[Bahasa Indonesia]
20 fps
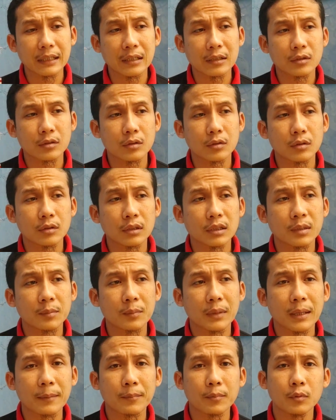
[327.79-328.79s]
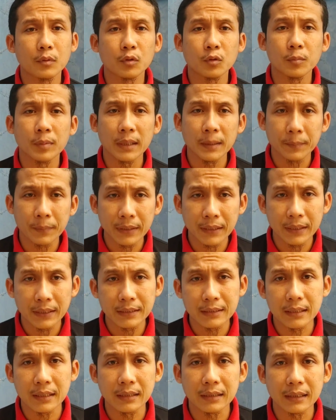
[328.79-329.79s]
langsung 50 PP,
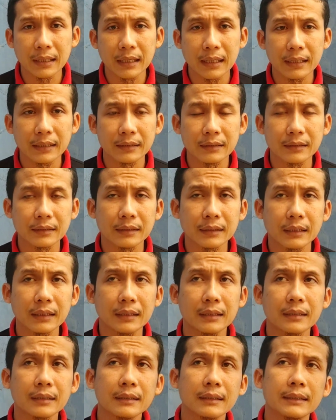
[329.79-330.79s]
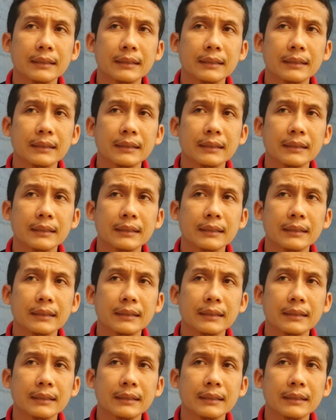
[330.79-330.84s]
jangan ya.